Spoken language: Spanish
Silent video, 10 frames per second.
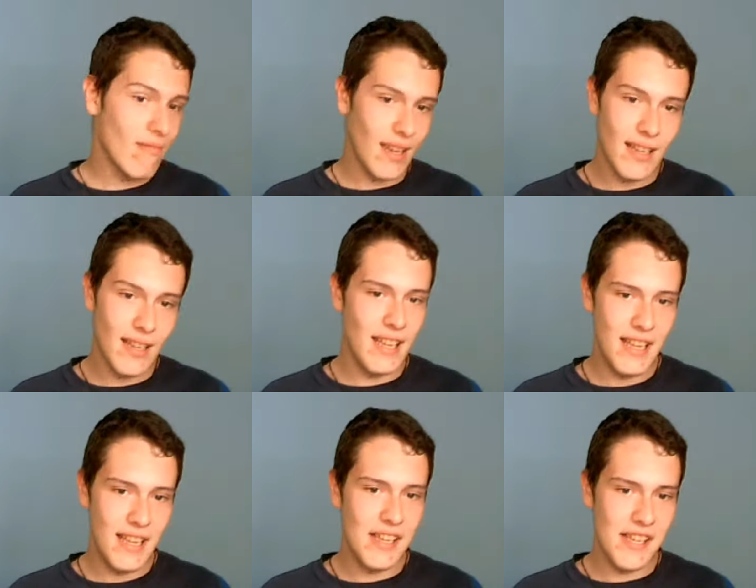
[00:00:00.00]

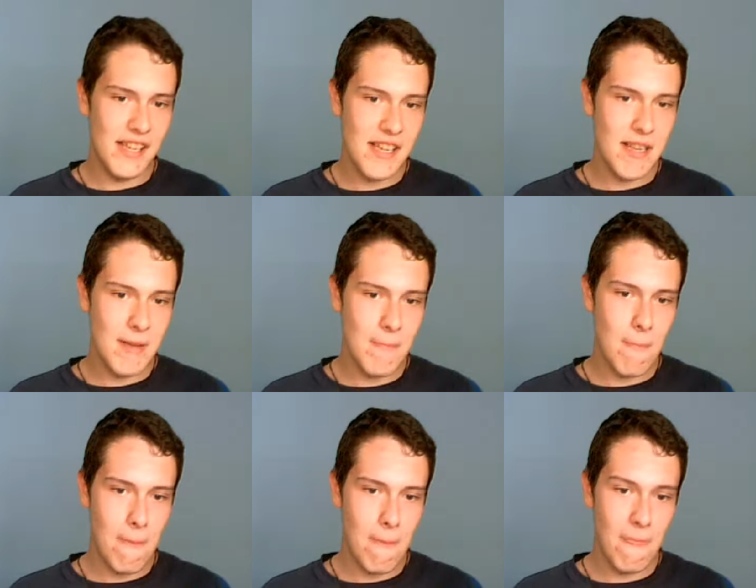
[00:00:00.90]
eh,
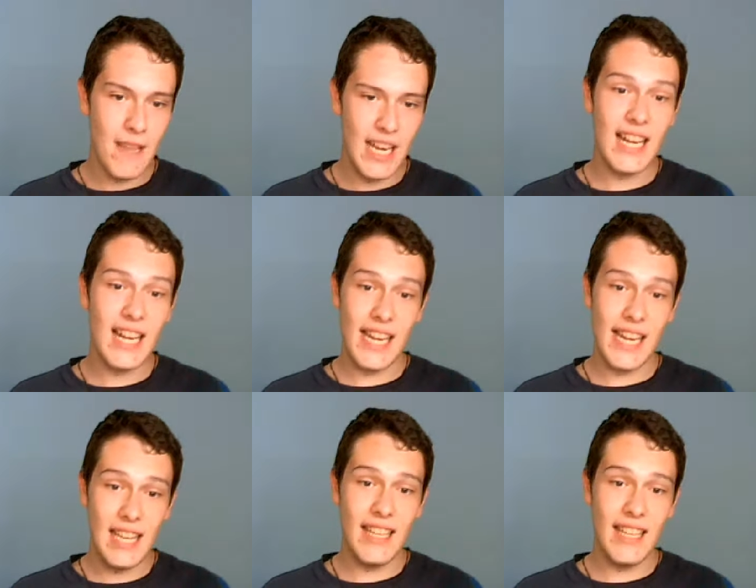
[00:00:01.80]
en el
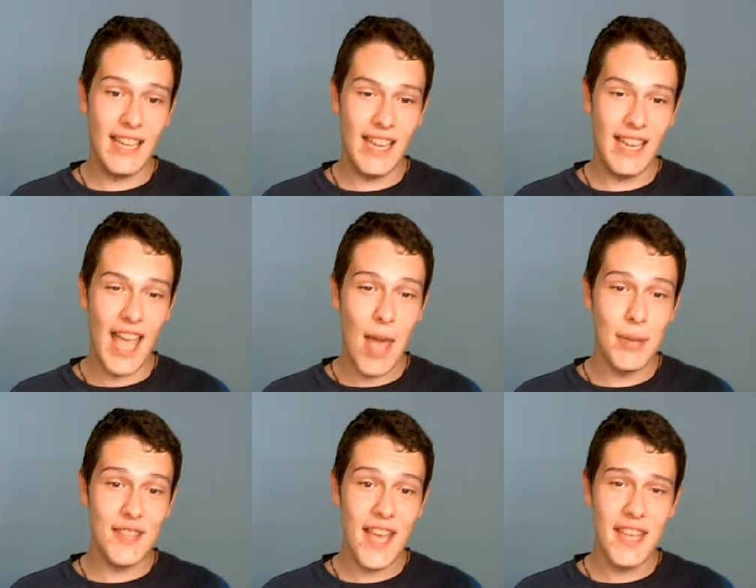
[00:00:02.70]
canal de
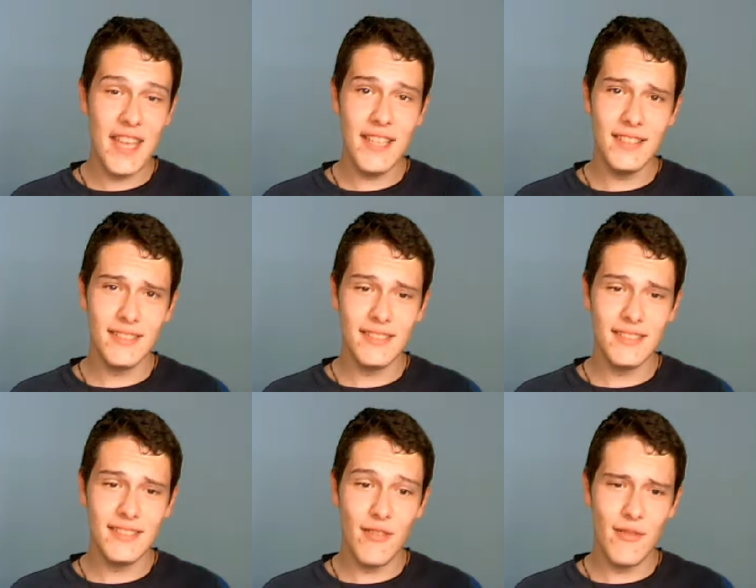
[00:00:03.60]
Everyday
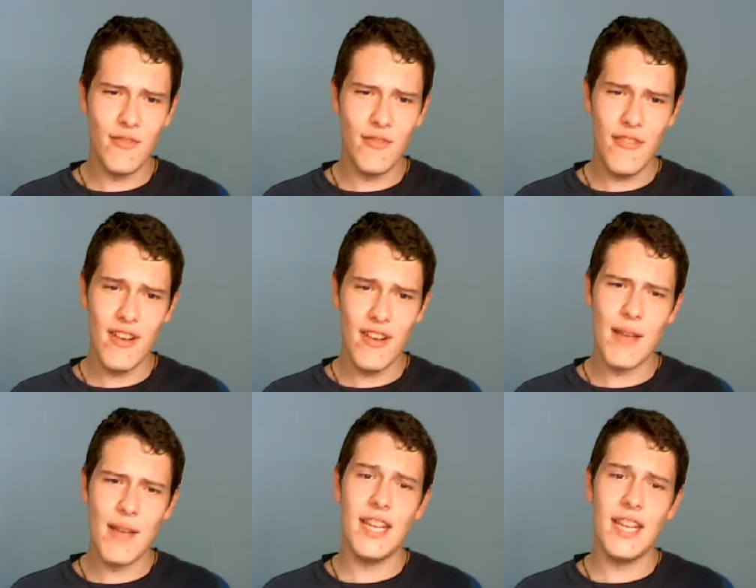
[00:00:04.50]
FIFA,
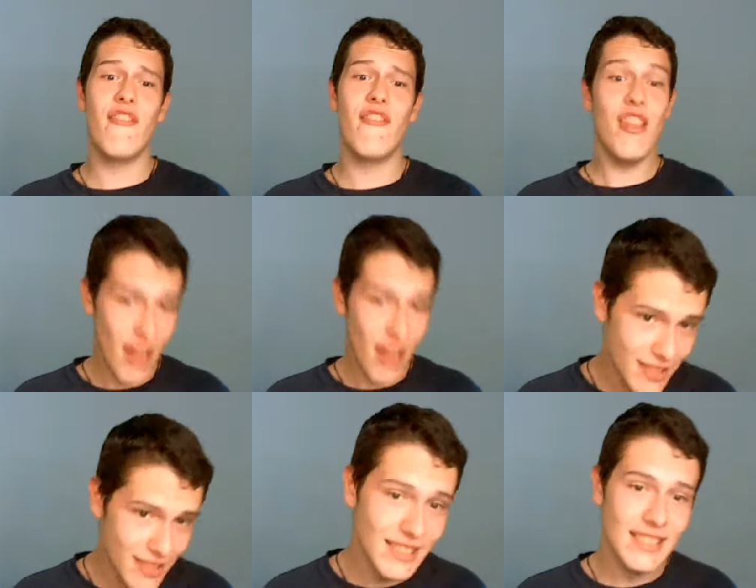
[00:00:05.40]
Everyday FIFA,
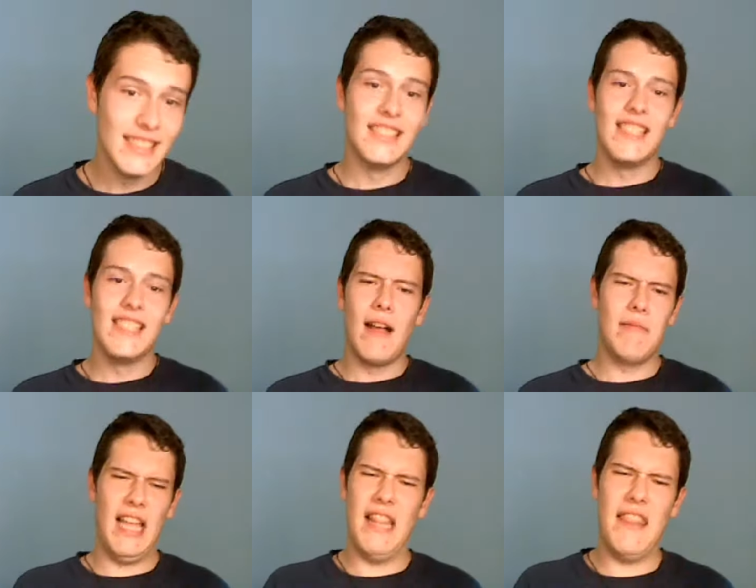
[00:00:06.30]

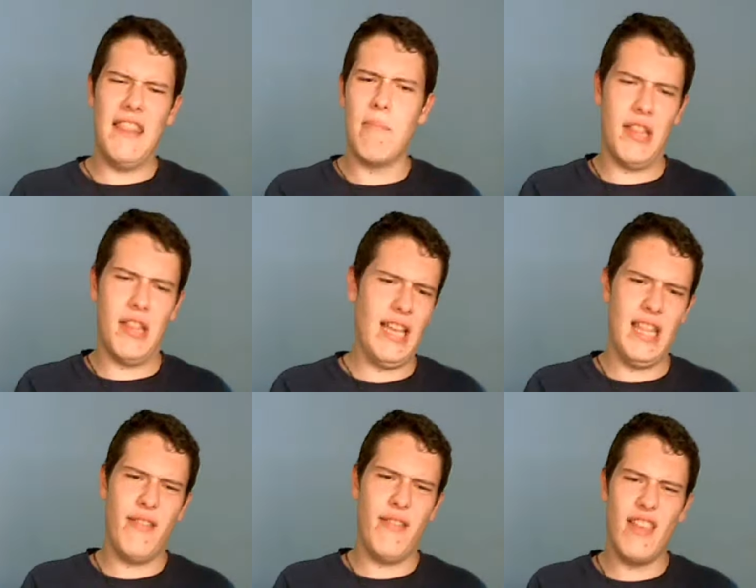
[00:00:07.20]
tendréis por
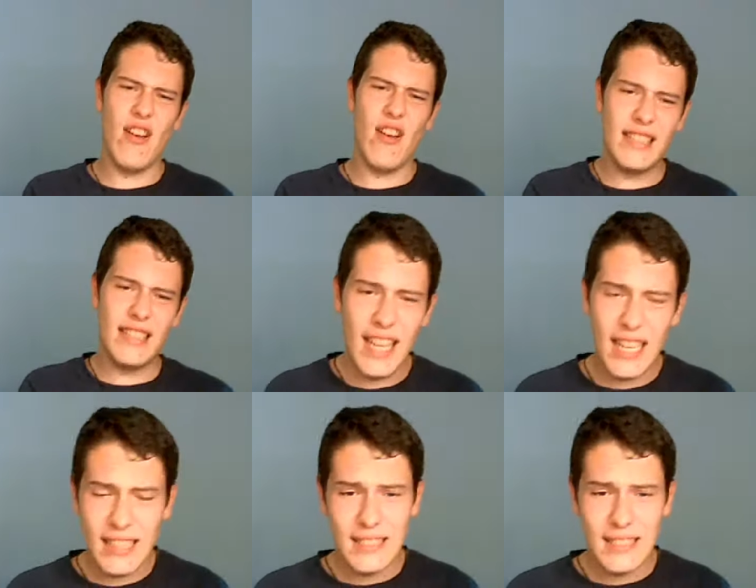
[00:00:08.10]
descripción y tal.